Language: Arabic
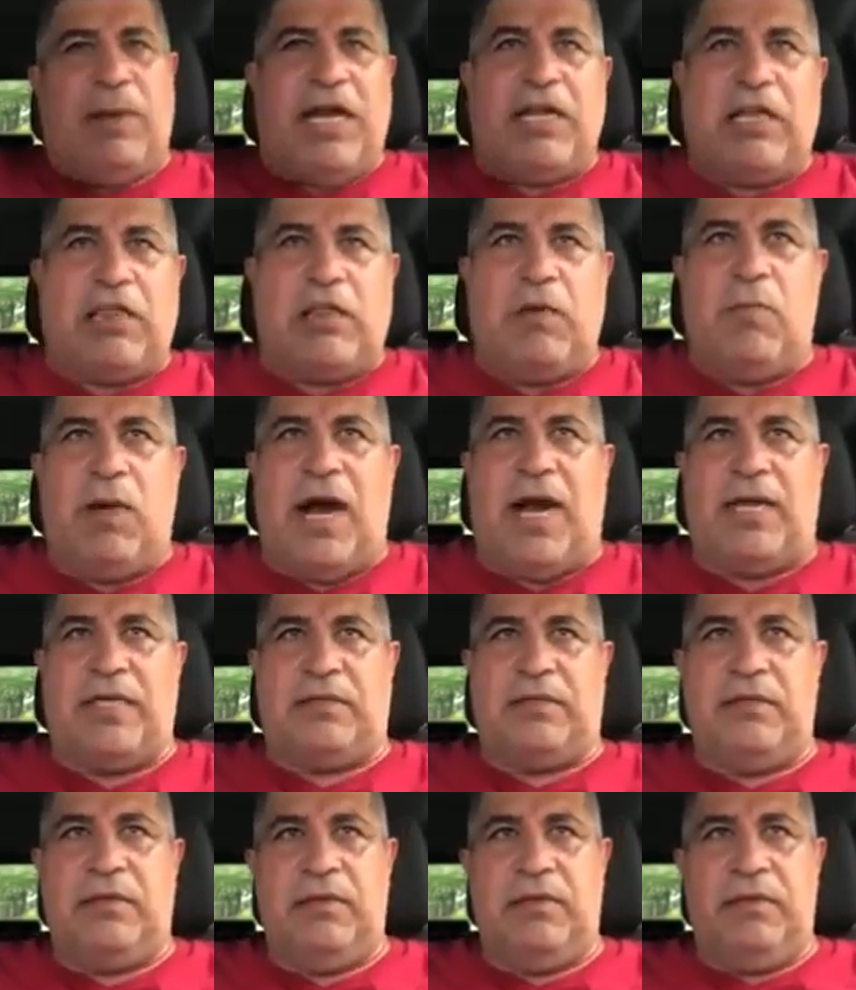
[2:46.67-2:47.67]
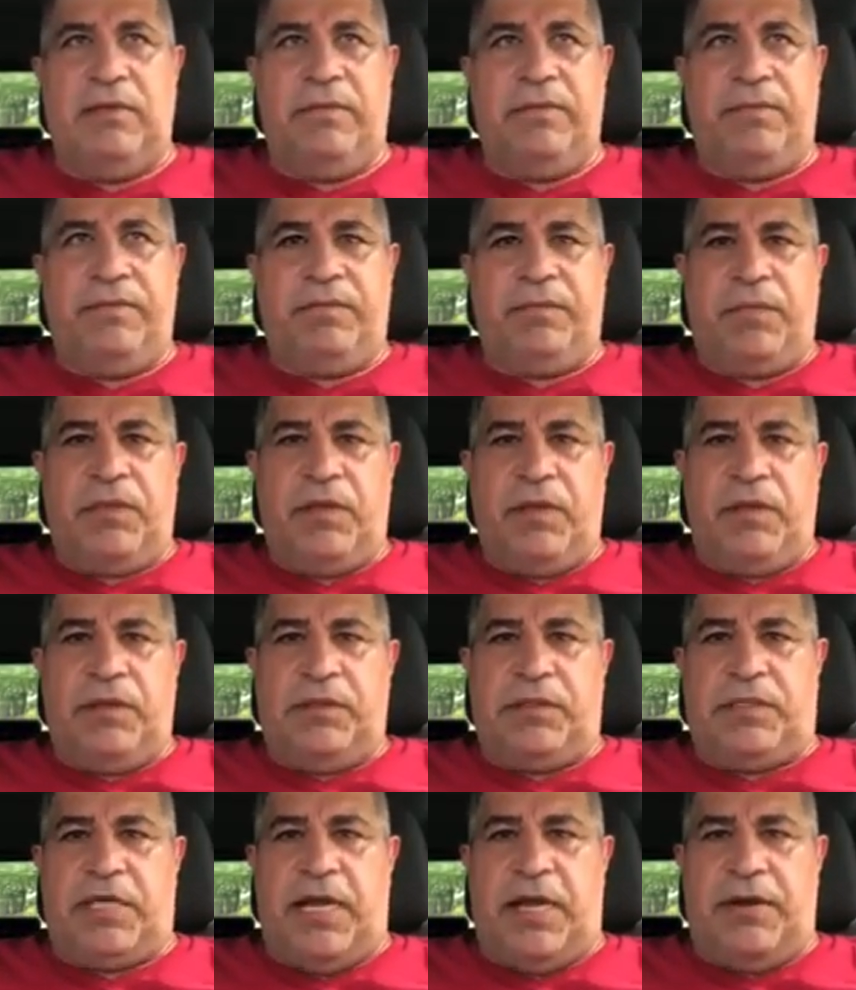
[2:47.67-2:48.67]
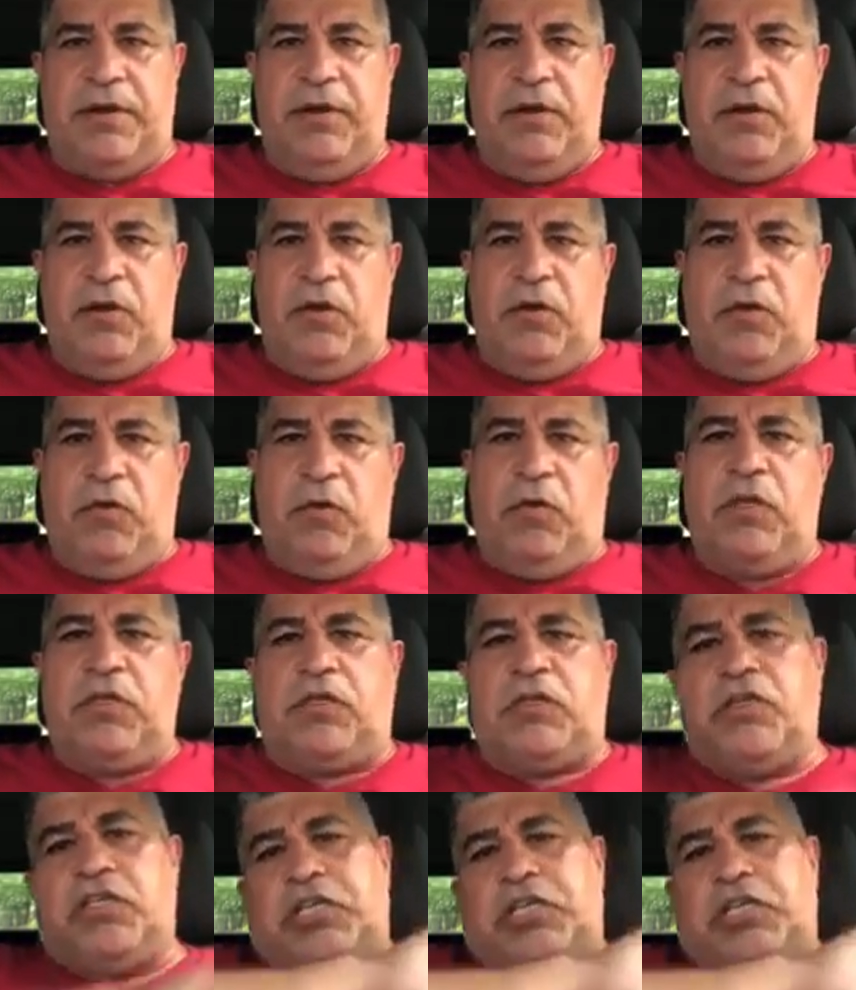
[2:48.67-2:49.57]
ما نظلم واحد زين وانتم